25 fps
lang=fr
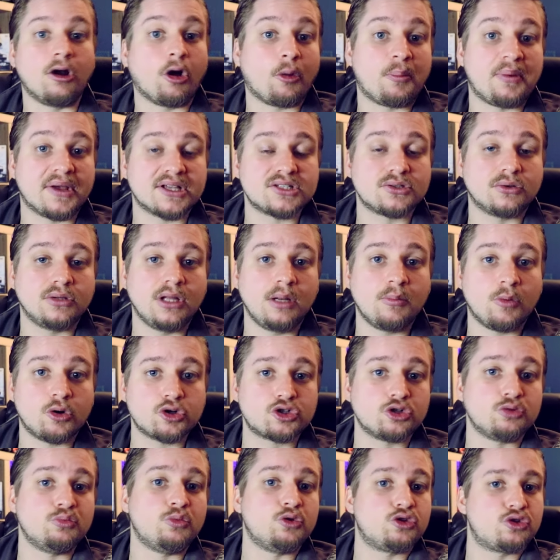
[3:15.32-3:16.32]
Alors personnellement,
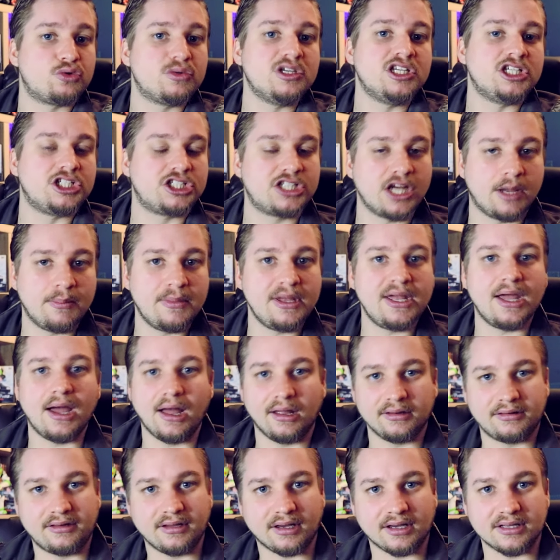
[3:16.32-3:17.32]
je ne me suis jamais
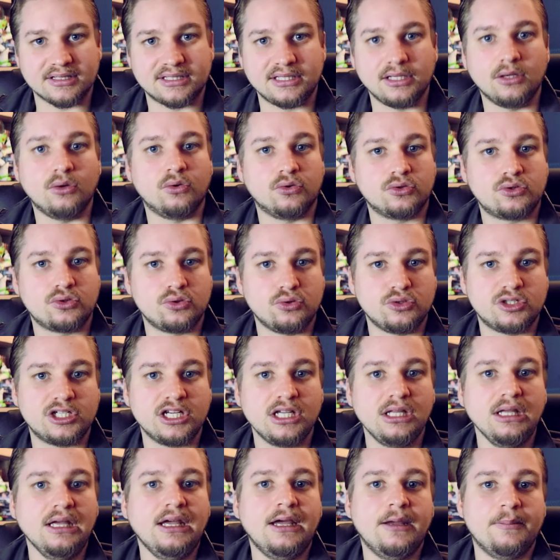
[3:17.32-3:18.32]
intéressé au
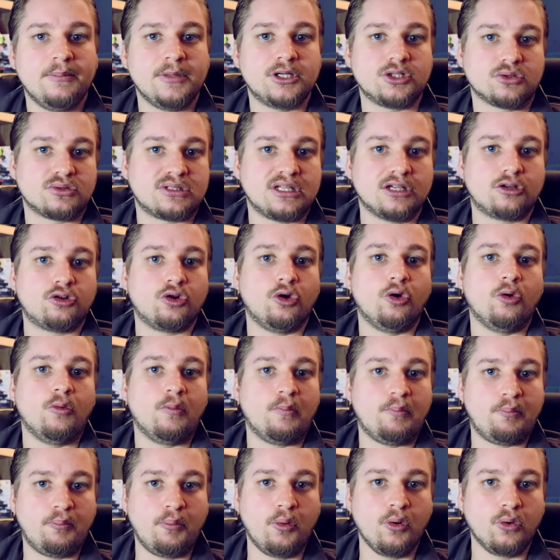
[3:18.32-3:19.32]
sujet, mais je sais que
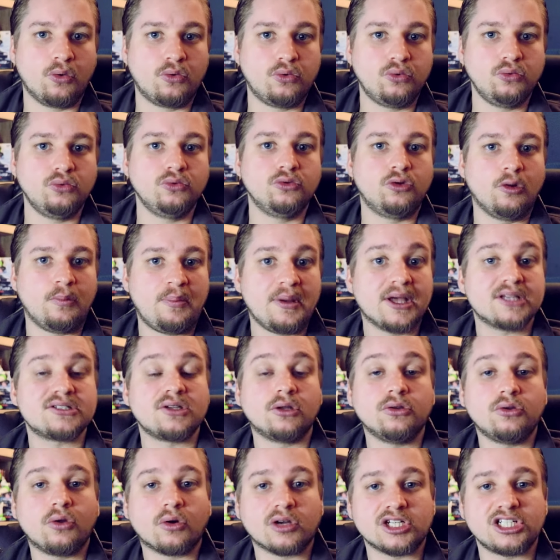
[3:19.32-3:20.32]
beaucoup de
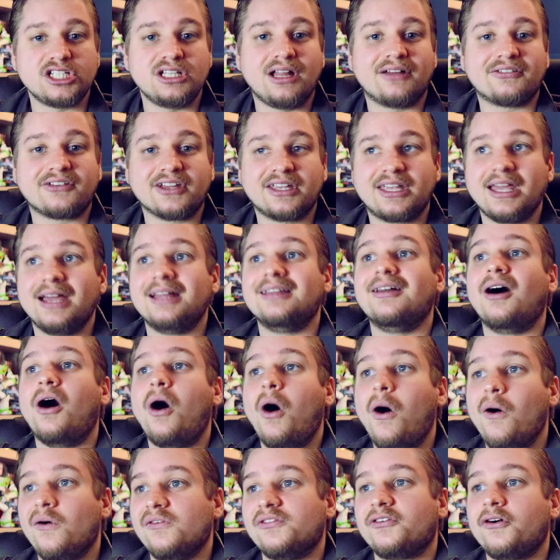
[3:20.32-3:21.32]
personnes d'origine africaine
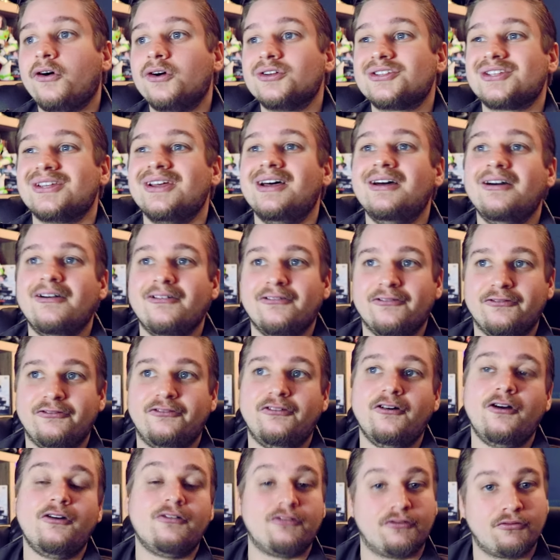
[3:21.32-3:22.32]
en France
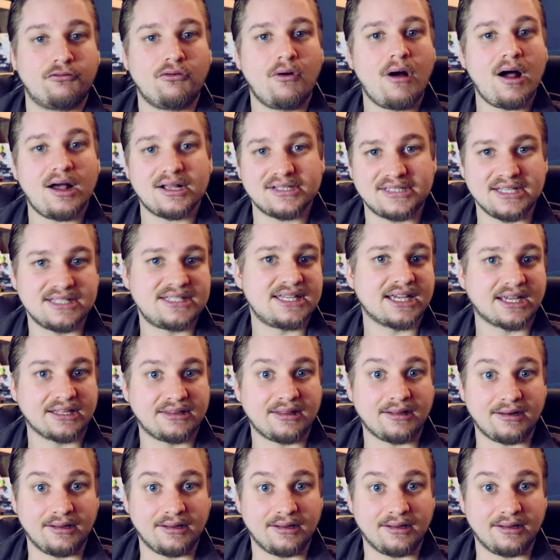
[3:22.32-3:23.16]
veulent voir ces séries